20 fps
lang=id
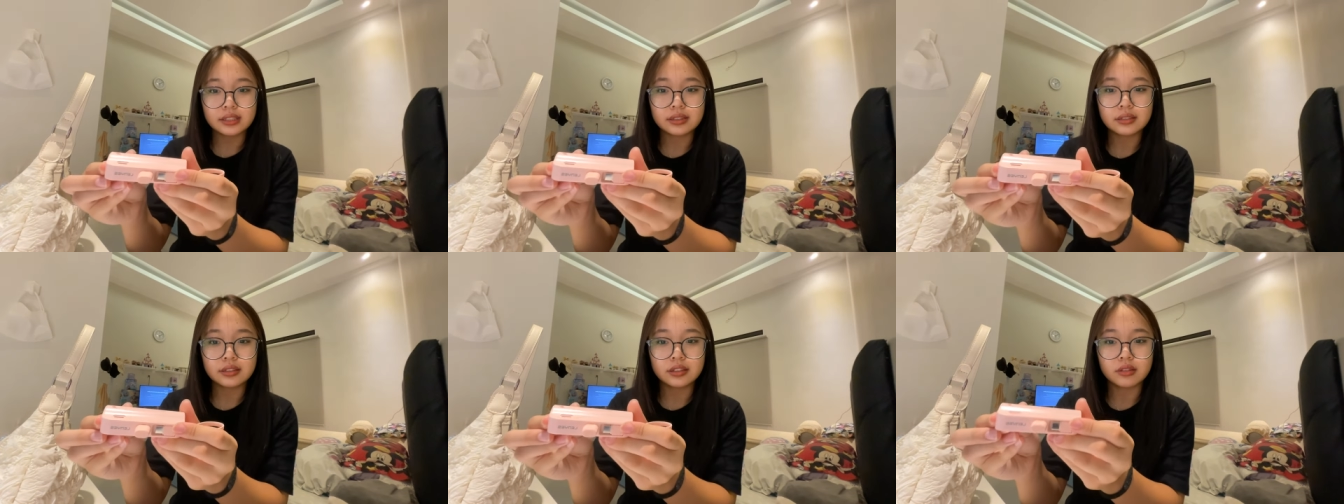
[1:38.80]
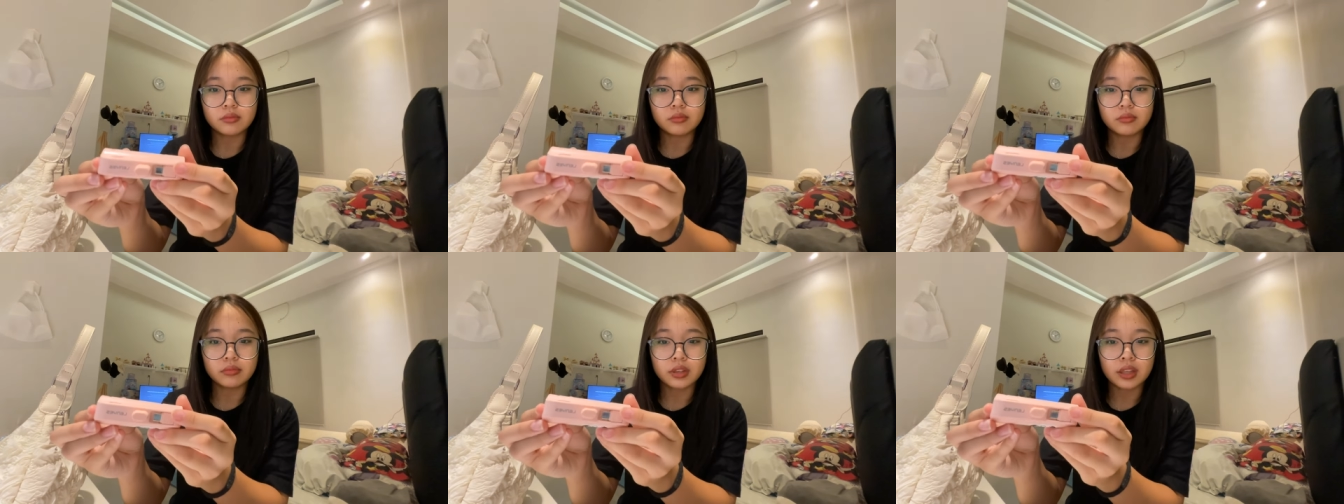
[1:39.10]

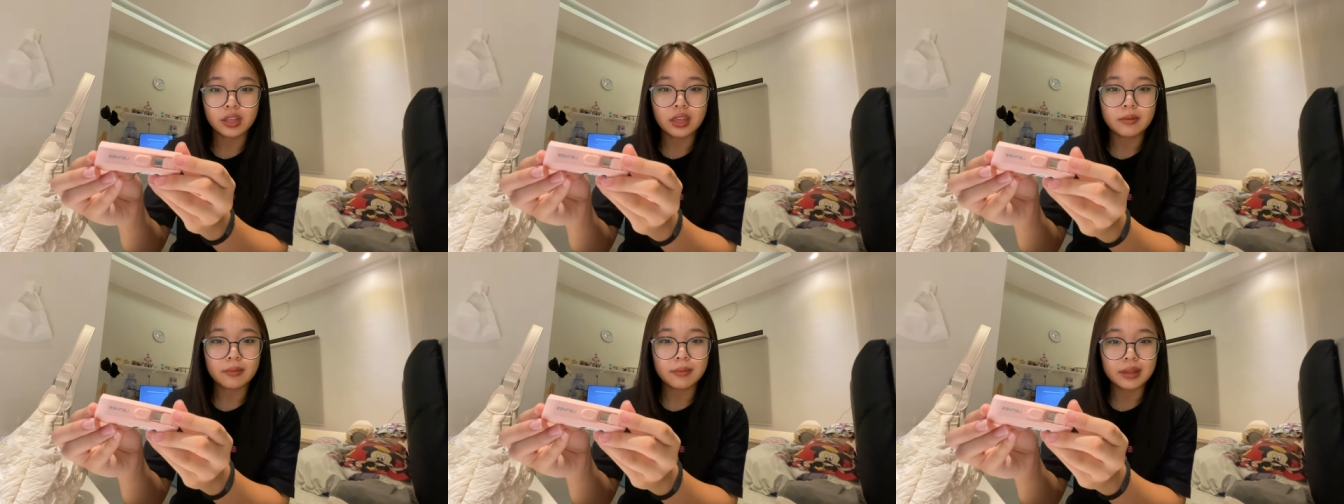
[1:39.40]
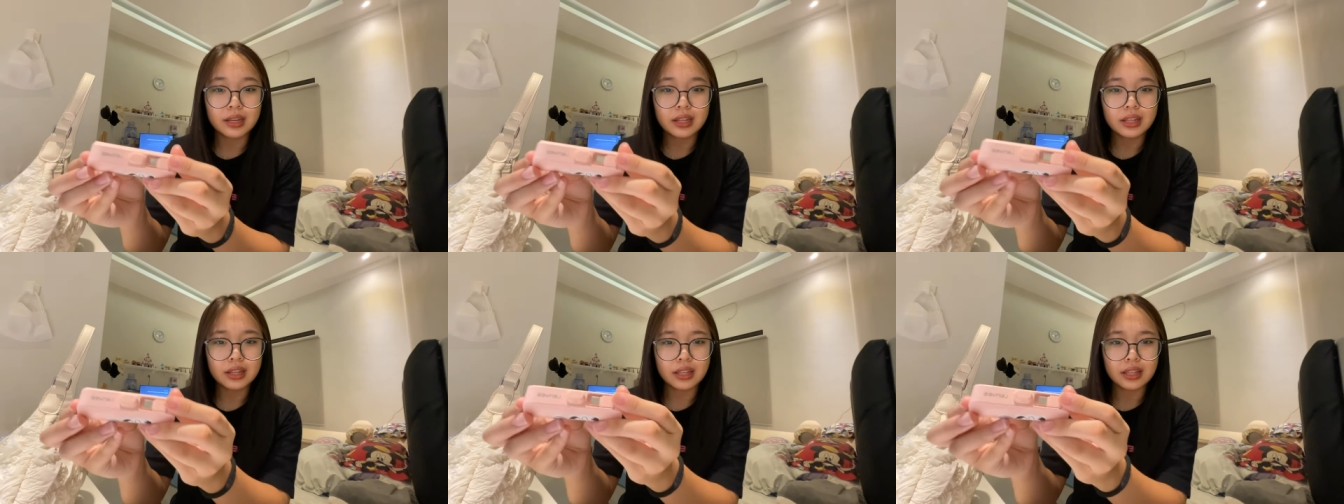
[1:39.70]
Ngomong
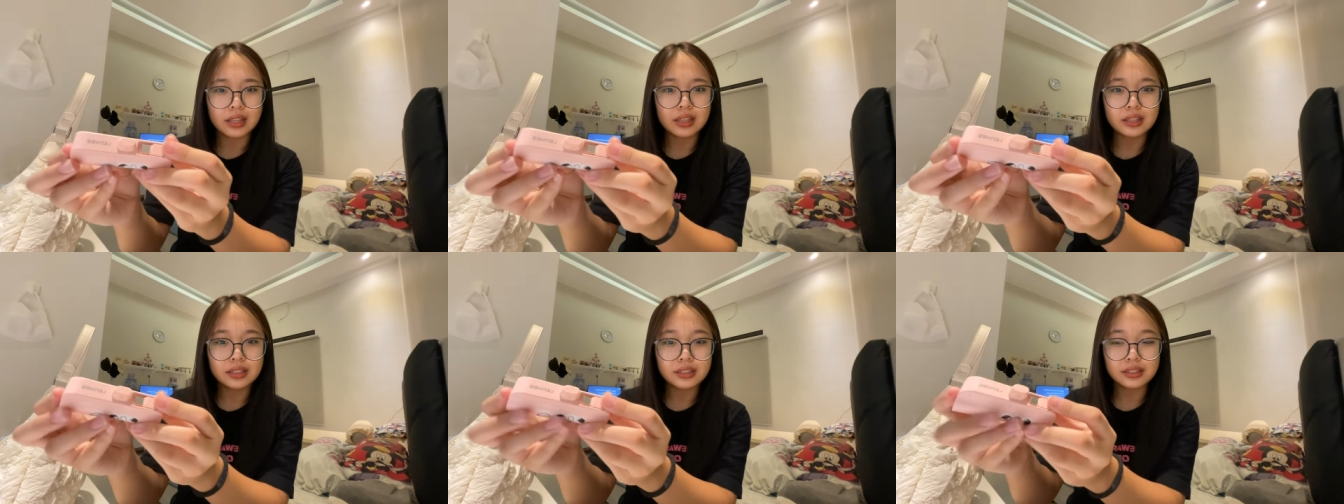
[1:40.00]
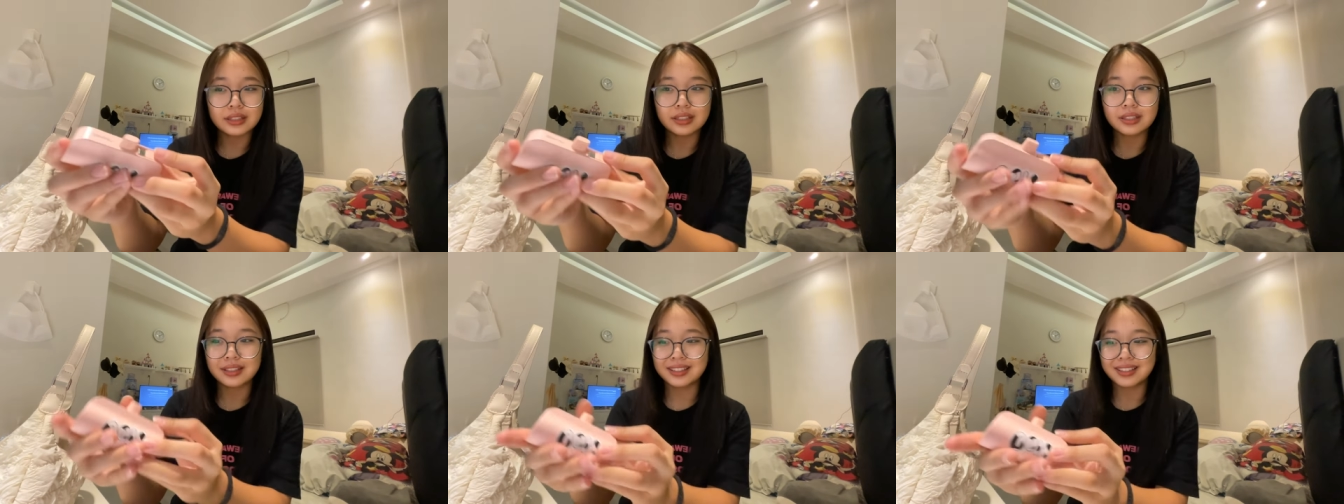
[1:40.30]
gimana lainnya
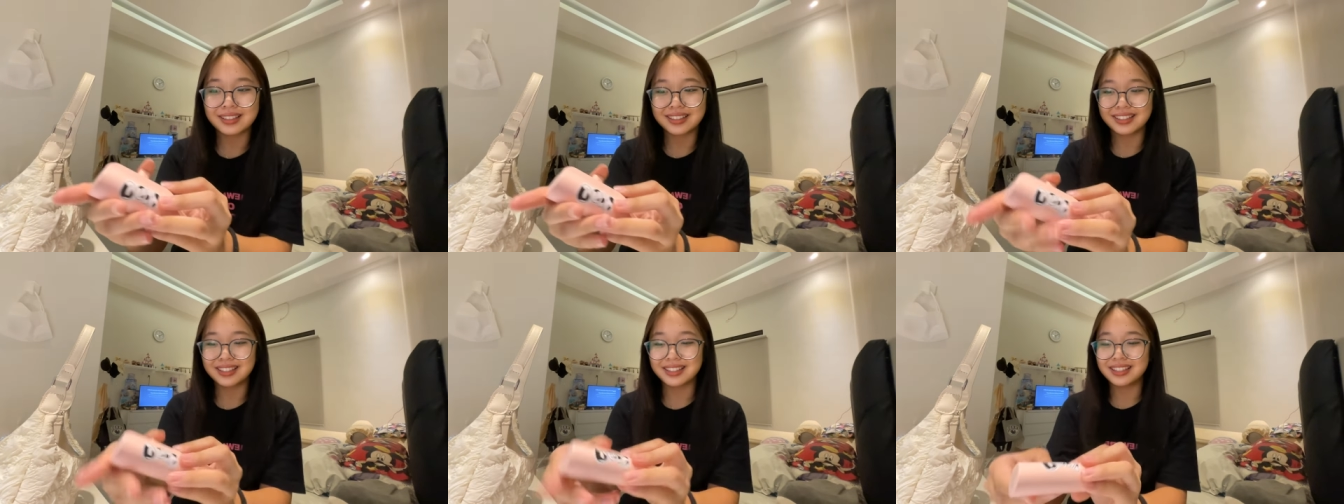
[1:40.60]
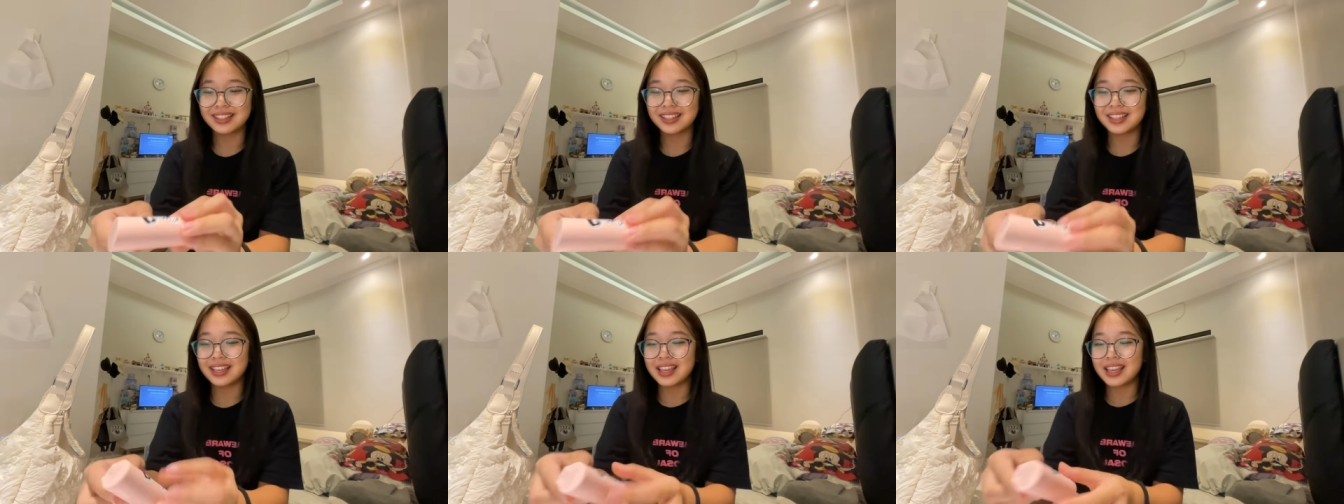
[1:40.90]
sih?
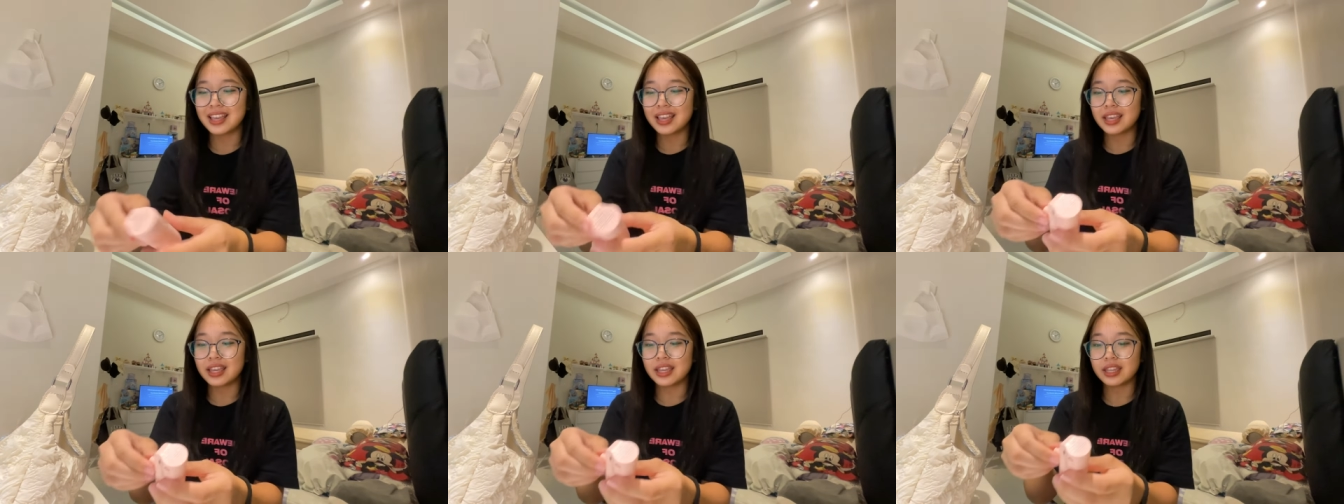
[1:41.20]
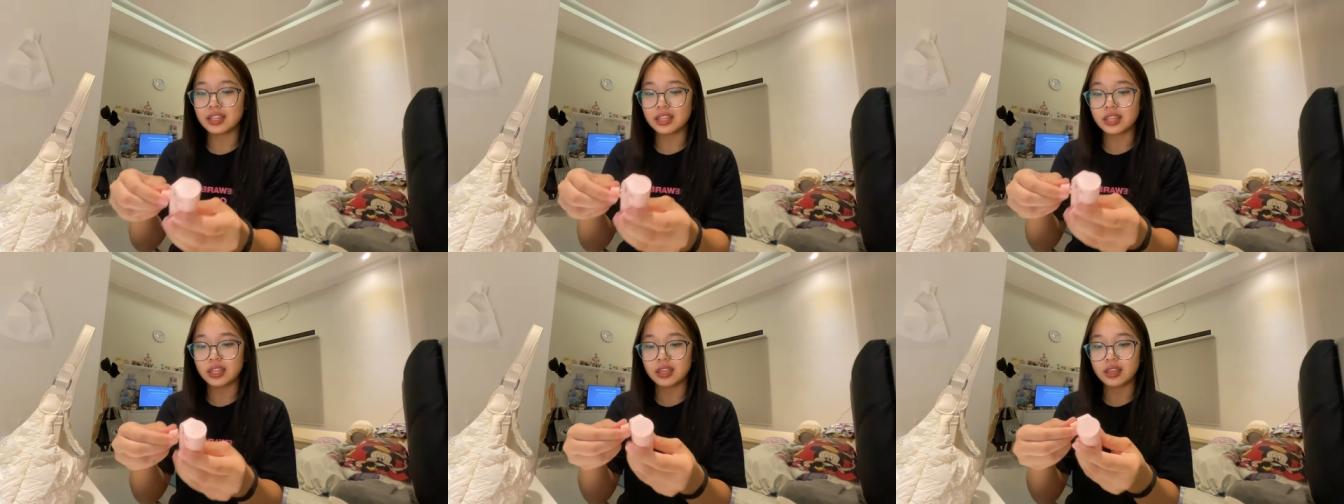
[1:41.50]

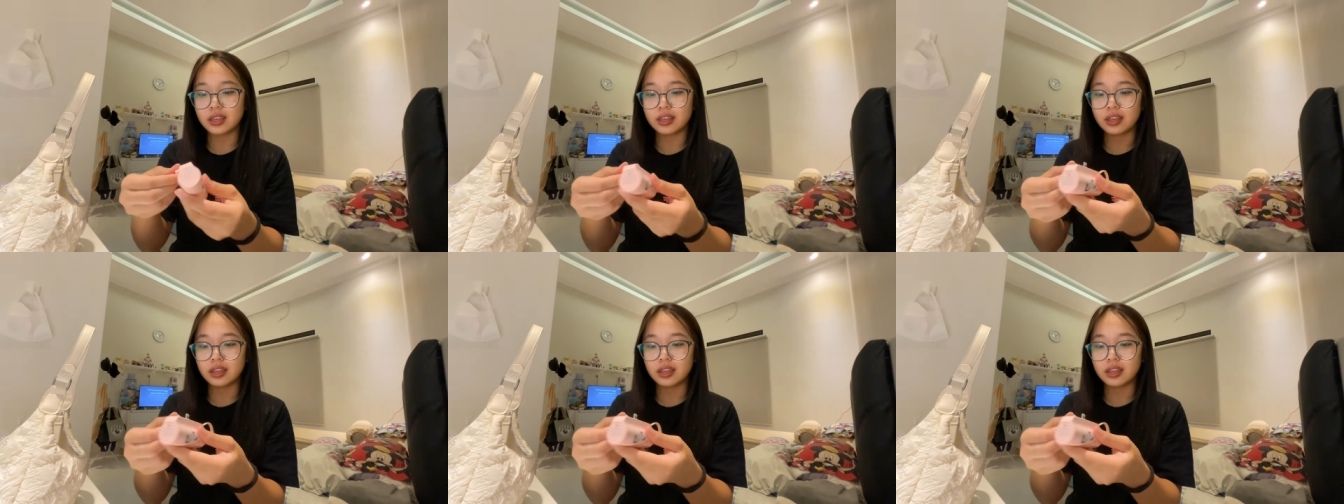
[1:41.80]
Ini